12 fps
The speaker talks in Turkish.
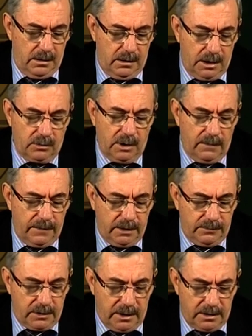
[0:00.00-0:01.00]
Resulullah
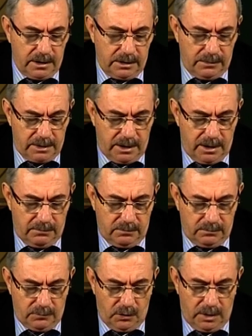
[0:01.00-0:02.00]
Efendimiz Aleyhisselatü Vesselam
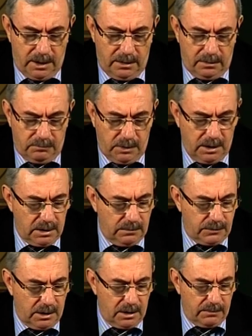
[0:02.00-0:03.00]
böyle
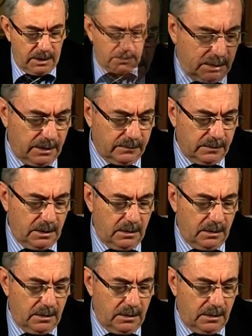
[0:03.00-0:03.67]
bağırıp çağırmaktan